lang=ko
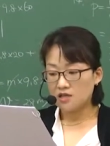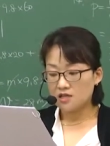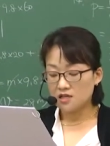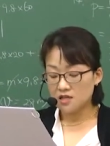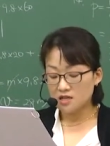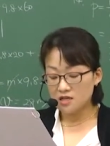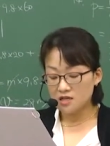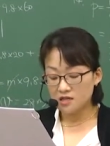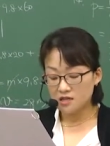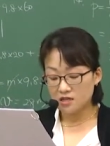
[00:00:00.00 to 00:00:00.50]

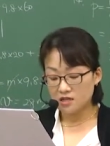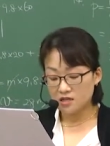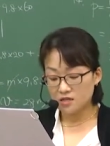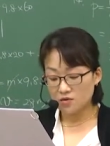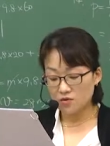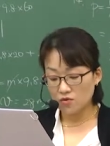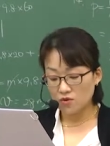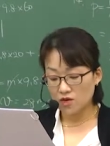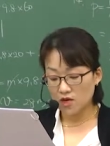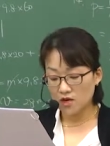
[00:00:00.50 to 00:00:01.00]

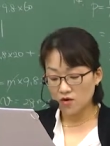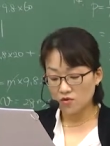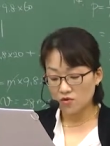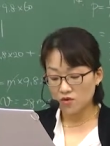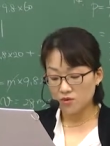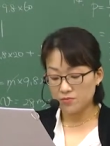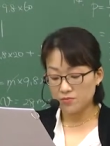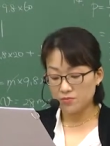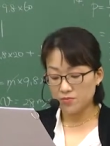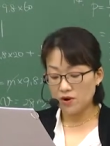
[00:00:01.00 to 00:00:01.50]
1kcal
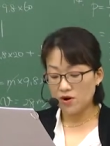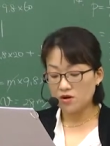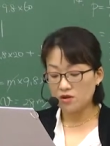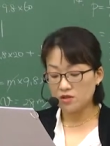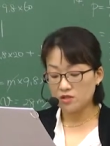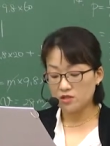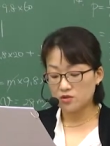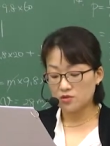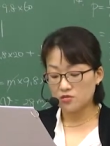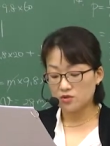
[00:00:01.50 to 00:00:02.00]
per
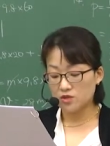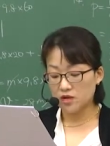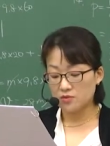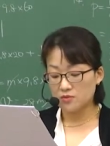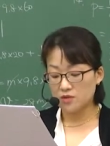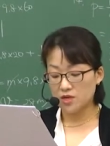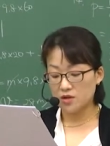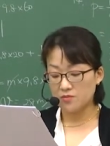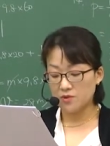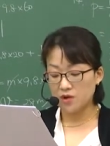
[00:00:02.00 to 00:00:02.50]

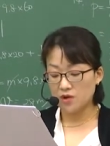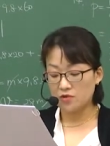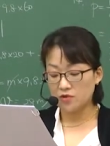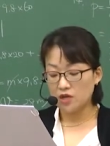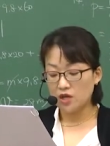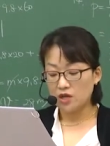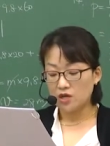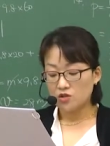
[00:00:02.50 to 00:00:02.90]
kg이라면